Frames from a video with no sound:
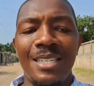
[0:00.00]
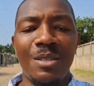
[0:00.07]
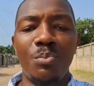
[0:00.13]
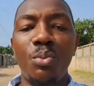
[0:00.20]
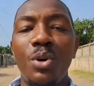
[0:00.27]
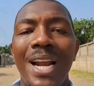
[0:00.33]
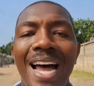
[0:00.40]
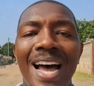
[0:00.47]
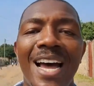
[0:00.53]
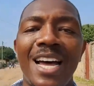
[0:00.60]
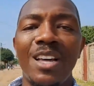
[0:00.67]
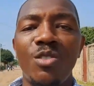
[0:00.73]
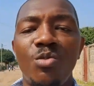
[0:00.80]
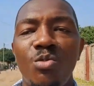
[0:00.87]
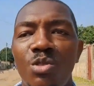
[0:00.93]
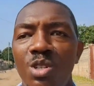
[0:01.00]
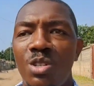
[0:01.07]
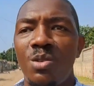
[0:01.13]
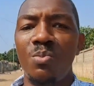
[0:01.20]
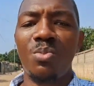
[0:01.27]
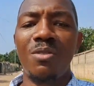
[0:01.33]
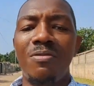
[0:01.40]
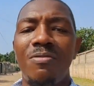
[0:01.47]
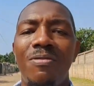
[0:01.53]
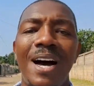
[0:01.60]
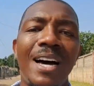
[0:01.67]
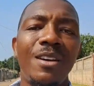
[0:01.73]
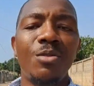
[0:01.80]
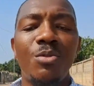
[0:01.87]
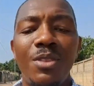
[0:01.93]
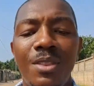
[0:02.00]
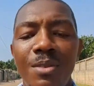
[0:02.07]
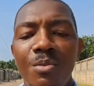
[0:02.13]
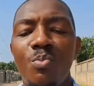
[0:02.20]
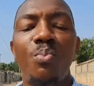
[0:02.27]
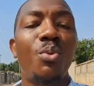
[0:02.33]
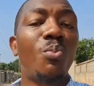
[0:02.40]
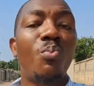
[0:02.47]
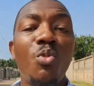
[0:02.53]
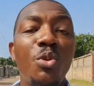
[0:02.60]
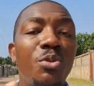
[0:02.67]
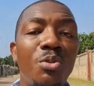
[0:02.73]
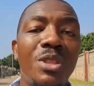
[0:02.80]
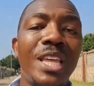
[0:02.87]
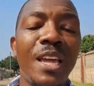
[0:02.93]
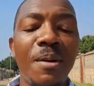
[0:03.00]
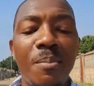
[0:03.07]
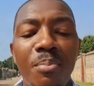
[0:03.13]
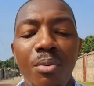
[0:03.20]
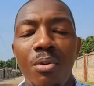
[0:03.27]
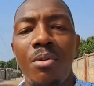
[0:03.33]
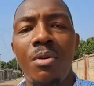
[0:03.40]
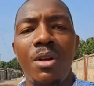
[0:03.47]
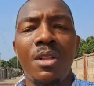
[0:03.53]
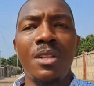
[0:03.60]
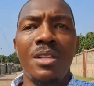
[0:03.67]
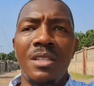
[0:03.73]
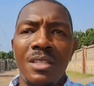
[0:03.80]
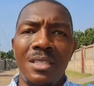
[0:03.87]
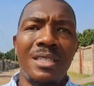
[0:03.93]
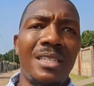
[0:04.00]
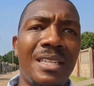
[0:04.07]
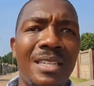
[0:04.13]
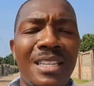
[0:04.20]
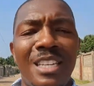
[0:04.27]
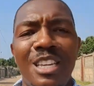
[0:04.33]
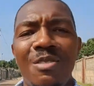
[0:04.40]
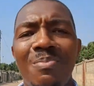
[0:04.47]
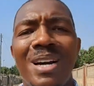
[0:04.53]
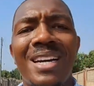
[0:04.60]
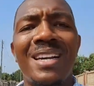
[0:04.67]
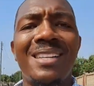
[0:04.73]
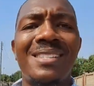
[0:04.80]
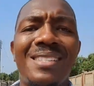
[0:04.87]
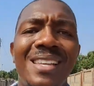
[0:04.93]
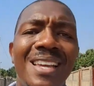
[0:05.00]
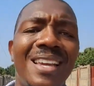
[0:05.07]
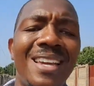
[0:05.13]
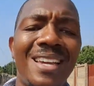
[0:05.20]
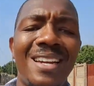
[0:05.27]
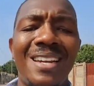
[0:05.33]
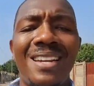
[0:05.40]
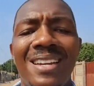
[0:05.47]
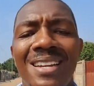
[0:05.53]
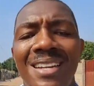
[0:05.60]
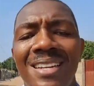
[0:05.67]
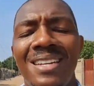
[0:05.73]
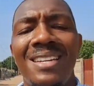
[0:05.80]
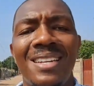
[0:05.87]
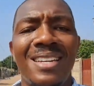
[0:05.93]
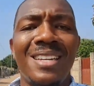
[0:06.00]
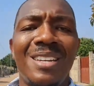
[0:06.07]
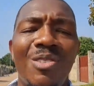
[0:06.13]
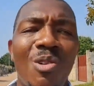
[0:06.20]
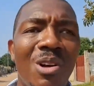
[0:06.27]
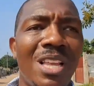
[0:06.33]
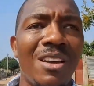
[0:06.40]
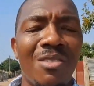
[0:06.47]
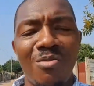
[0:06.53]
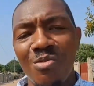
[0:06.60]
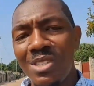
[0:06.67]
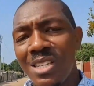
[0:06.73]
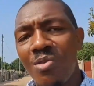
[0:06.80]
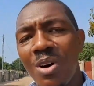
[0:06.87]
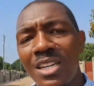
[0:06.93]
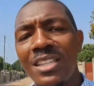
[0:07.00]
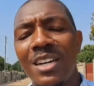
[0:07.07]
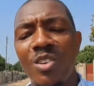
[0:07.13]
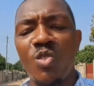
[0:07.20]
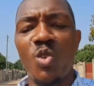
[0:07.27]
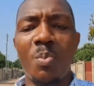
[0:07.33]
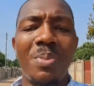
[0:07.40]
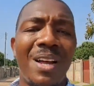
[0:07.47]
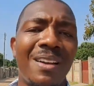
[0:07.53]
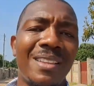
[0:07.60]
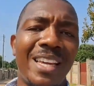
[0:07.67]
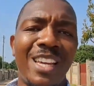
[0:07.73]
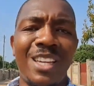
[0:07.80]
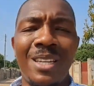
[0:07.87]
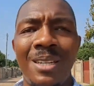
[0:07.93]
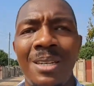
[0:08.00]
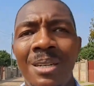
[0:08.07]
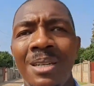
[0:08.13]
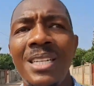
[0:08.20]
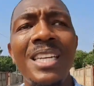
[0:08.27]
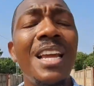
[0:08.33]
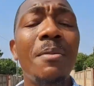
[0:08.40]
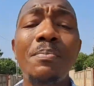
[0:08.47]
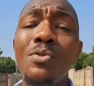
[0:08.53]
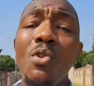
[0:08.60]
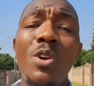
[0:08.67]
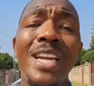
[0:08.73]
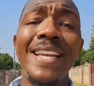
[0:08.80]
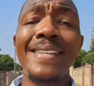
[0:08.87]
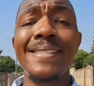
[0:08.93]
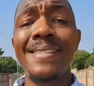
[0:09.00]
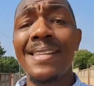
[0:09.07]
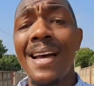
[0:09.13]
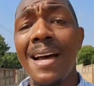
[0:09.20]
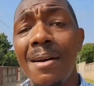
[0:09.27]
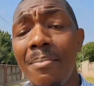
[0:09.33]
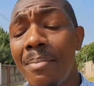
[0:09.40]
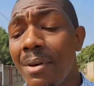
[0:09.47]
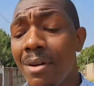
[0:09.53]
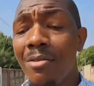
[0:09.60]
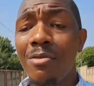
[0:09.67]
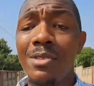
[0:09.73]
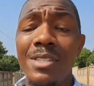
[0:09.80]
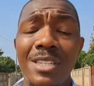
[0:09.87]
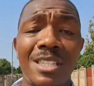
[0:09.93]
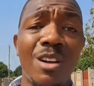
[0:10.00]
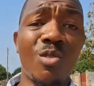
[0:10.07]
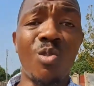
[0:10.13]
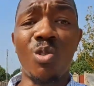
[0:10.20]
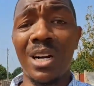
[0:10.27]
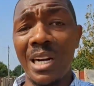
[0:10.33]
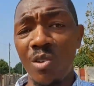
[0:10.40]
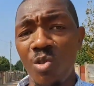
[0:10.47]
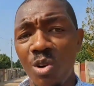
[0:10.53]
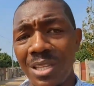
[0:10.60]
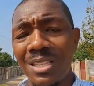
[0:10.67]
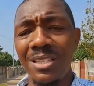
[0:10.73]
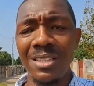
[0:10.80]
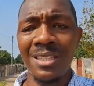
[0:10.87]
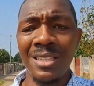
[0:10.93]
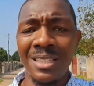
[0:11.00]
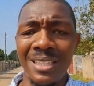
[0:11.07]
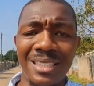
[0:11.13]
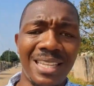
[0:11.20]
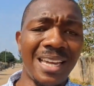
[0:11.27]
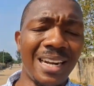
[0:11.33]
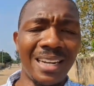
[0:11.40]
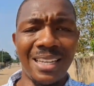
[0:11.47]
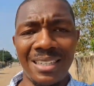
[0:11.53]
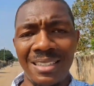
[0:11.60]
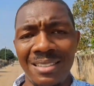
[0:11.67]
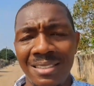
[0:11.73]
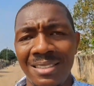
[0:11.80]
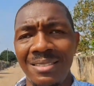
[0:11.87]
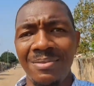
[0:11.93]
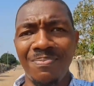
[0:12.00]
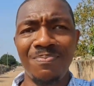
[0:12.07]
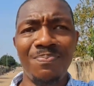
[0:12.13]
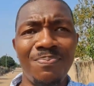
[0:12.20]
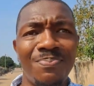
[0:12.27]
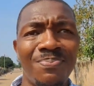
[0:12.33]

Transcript: por anos, por vários, por muito tempo, emagrecer. Olha, você guarda rancor para alguém e a pessoa nem sabe que você está com rancor de, dela. Hum?